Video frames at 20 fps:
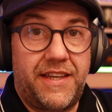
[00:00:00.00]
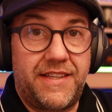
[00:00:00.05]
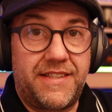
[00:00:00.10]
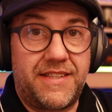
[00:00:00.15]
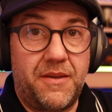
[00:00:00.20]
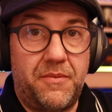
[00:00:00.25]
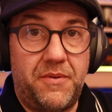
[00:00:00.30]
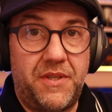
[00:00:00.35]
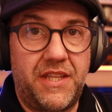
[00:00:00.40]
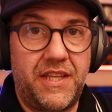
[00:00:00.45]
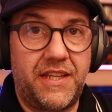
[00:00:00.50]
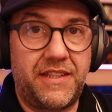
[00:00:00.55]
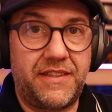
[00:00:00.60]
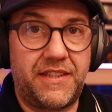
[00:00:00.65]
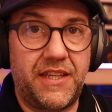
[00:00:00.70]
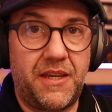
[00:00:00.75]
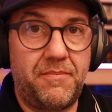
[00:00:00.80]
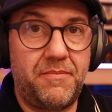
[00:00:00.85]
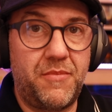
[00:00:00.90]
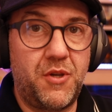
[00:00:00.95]
Es
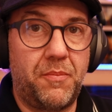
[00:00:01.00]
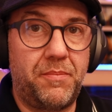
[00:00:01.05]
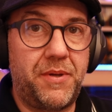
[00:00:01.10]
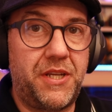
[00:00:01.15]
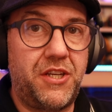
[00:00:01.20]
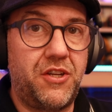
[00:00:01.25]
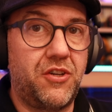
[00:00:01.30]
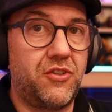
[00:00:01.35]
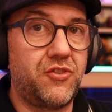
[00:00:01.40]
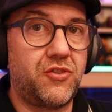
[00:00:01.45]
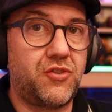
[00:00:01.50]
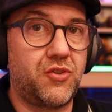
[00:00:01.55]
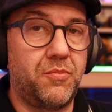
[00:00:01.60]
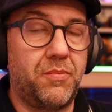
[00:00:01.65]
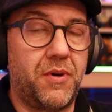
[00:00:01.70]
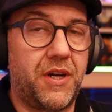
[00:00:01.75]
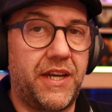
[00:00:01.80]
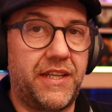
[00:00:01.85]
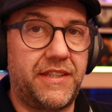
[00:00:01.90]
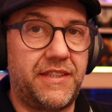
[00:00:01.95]
evidente, es mi opinión
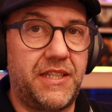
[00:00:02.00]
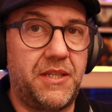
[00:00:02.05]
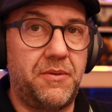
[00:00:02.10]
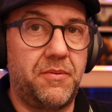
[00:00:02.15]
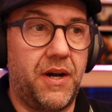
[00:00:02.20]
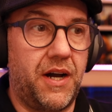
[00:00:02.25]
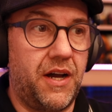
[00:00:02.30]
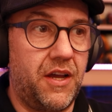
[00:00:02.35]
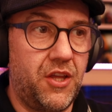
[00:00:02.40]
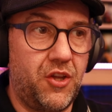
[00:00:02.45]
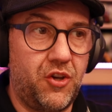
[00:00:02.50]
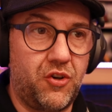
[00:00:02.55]
subjetiva,